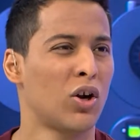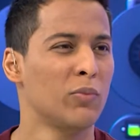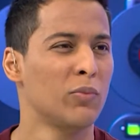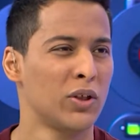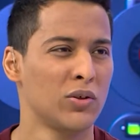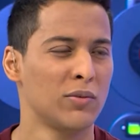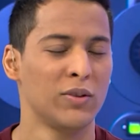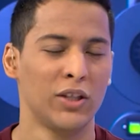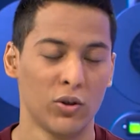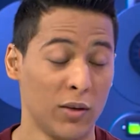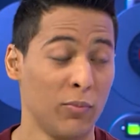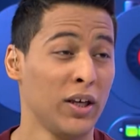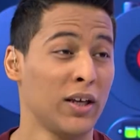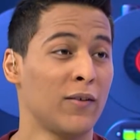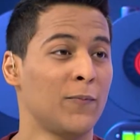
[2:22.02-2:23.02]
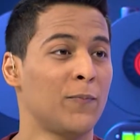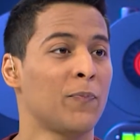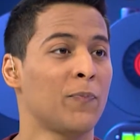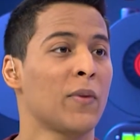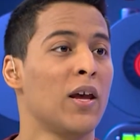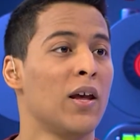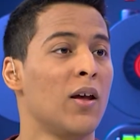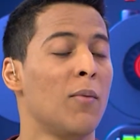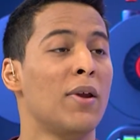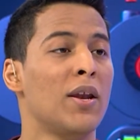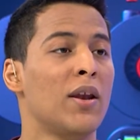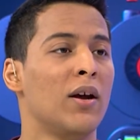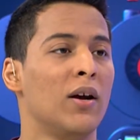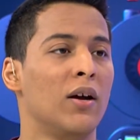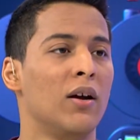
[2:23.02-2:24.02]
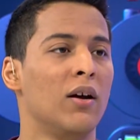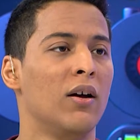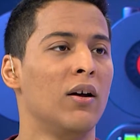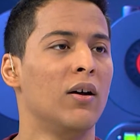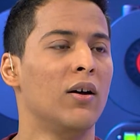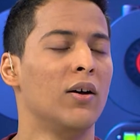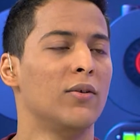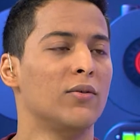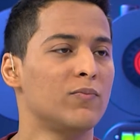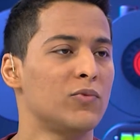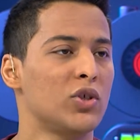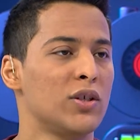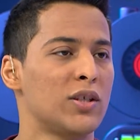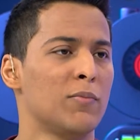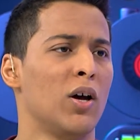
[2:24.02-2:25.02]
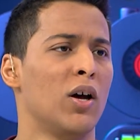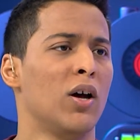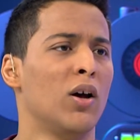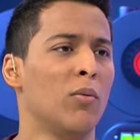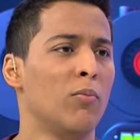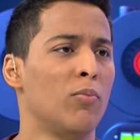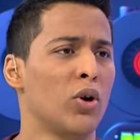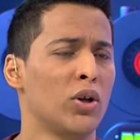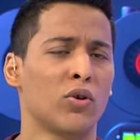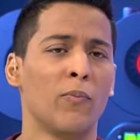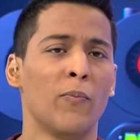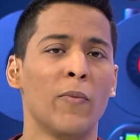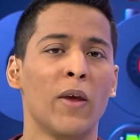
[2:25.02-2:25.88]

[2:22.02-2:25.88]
او 270 من آه، شو اسمه برودكم